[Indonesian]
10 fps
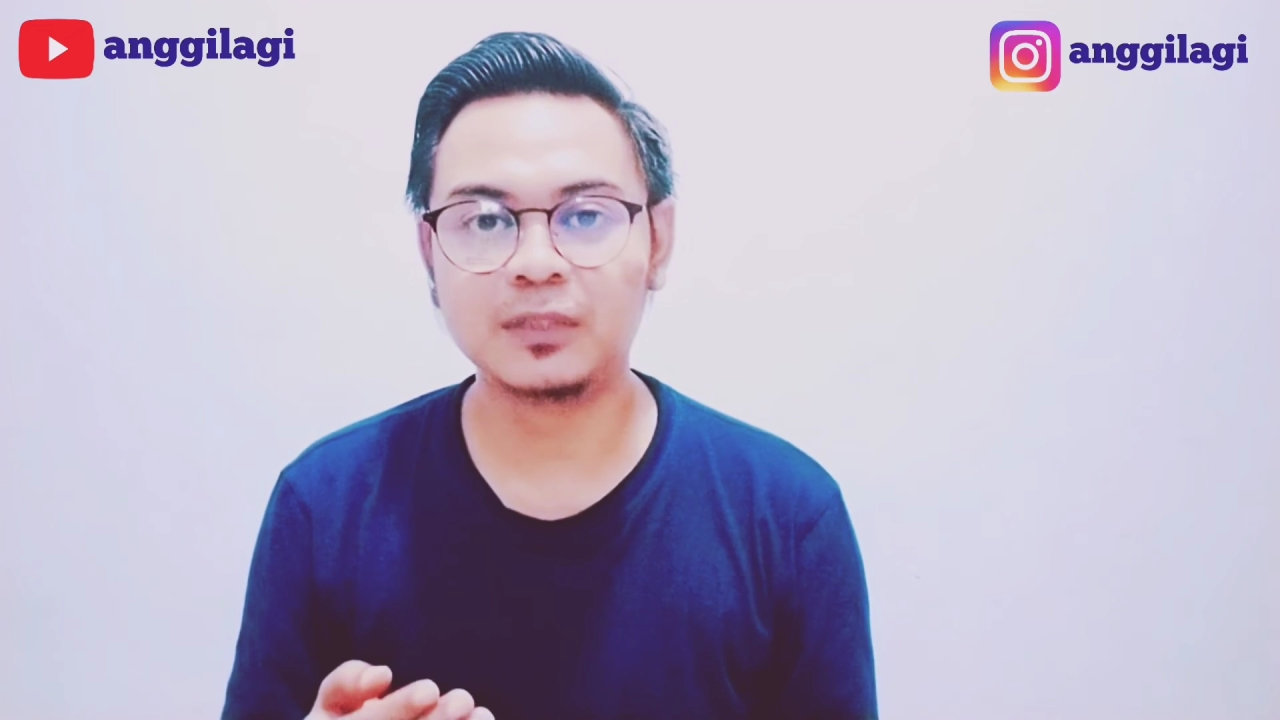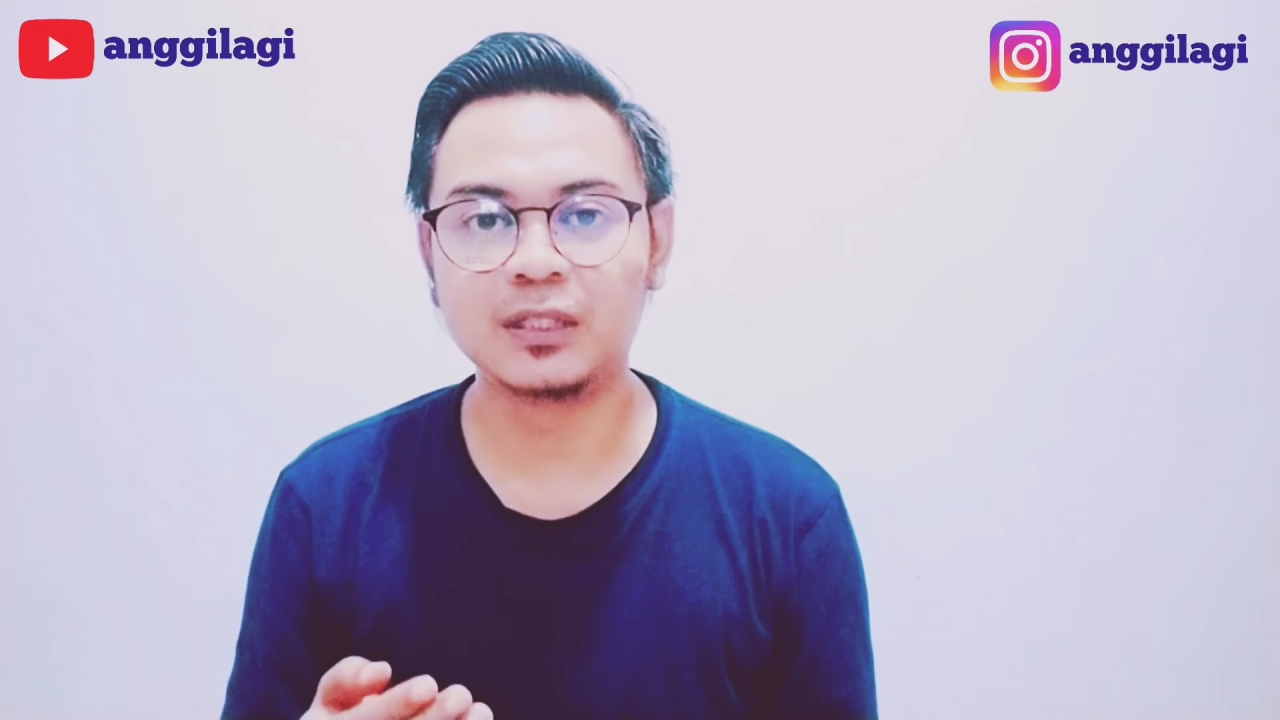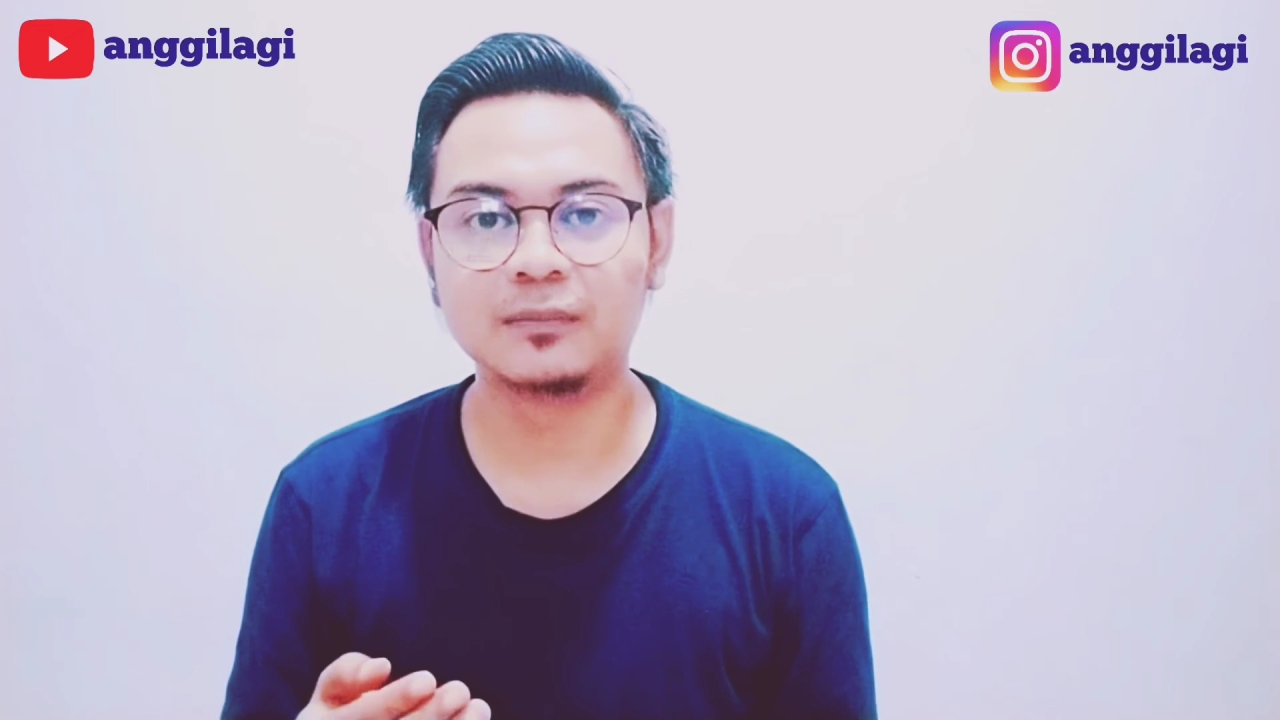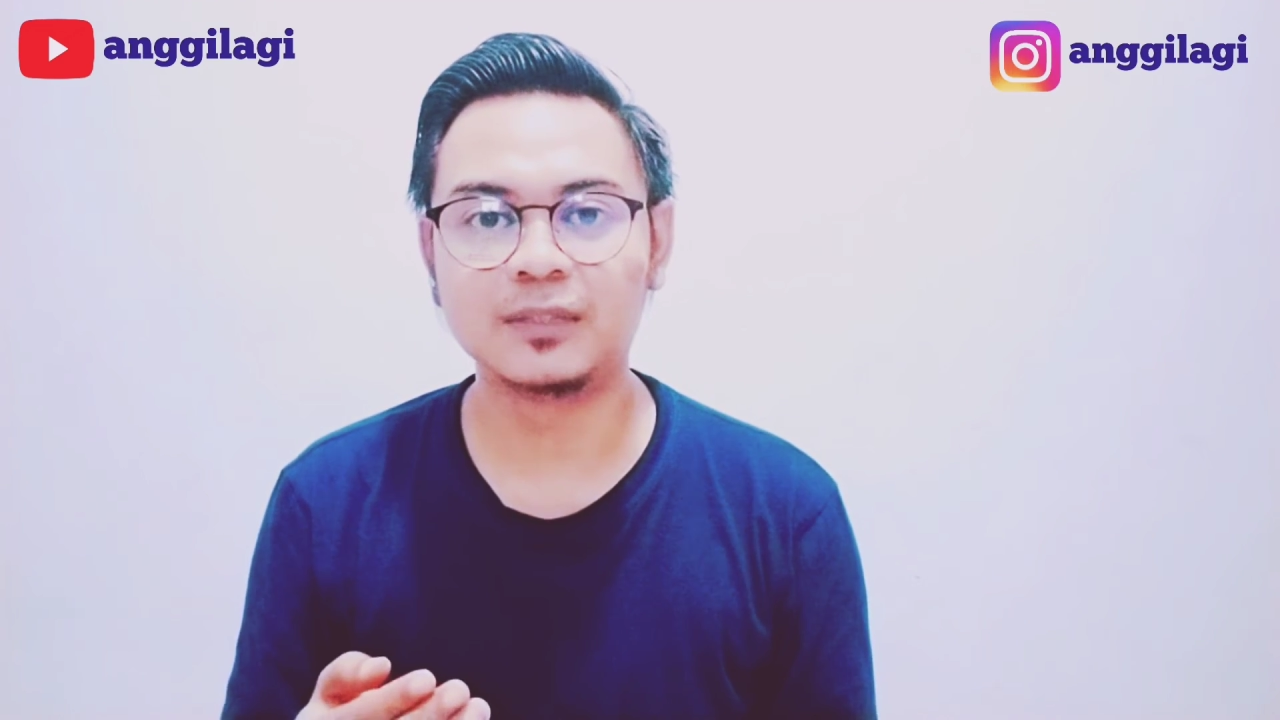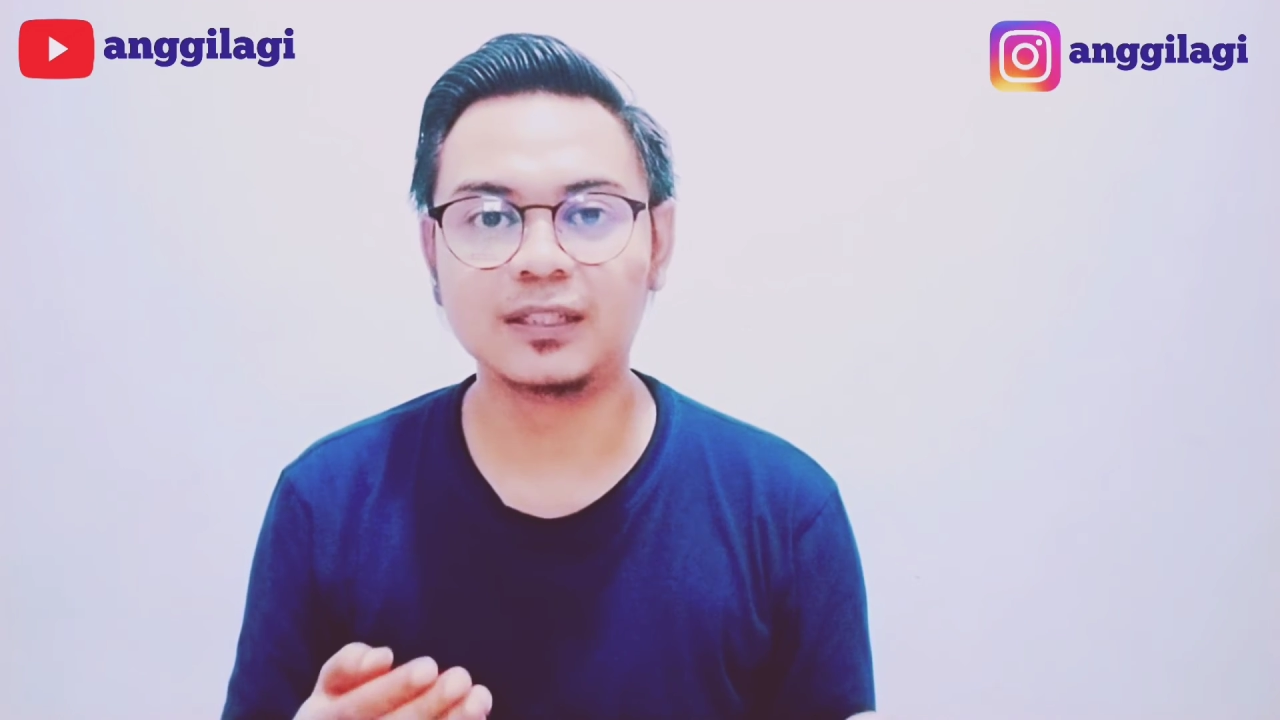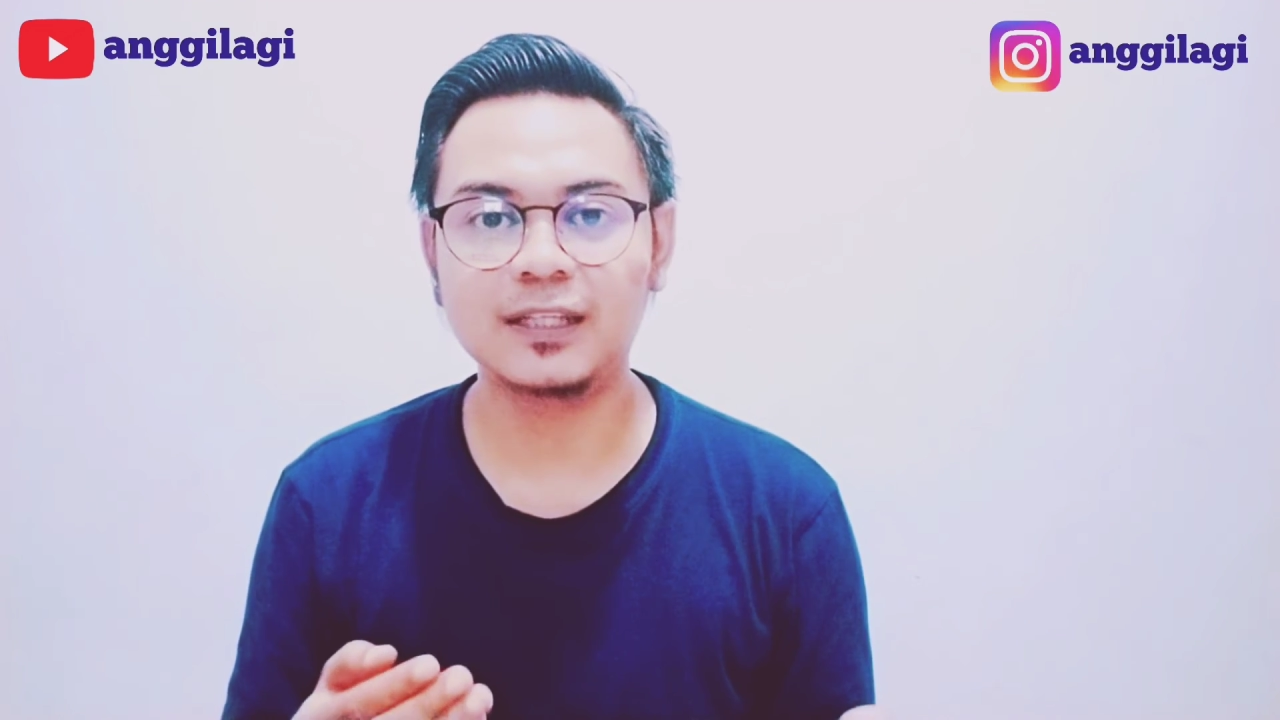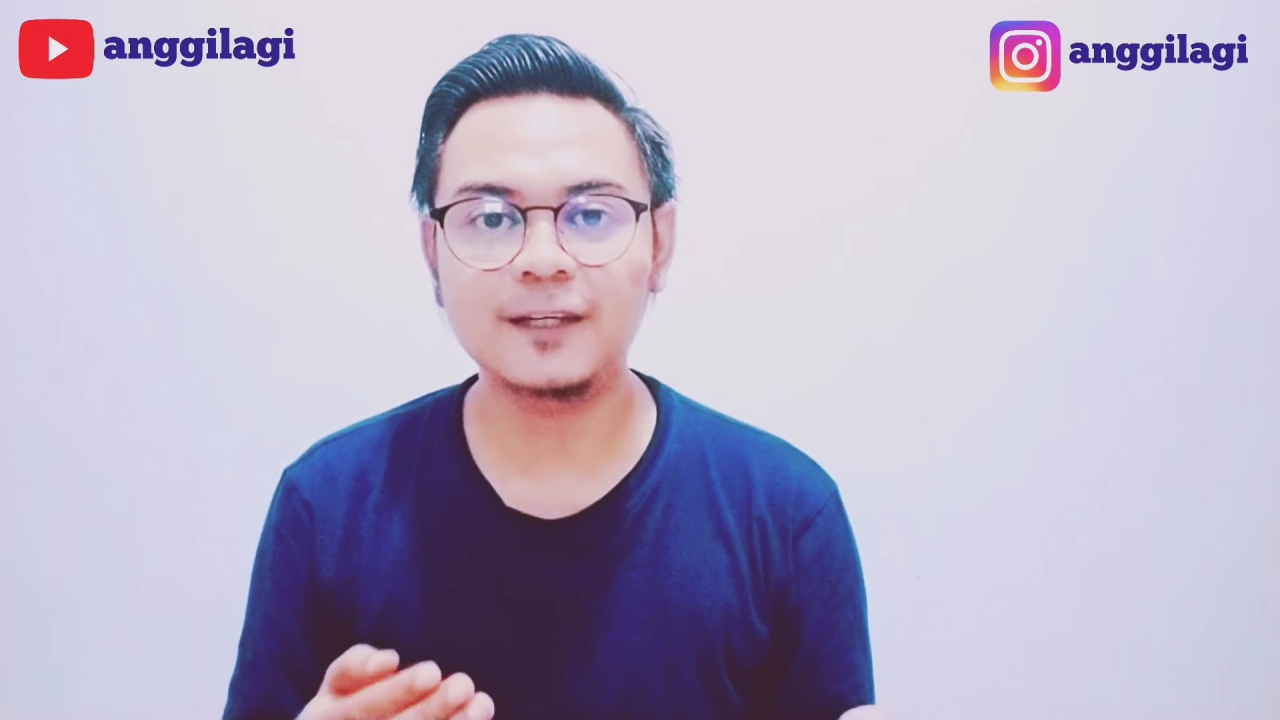teman-teman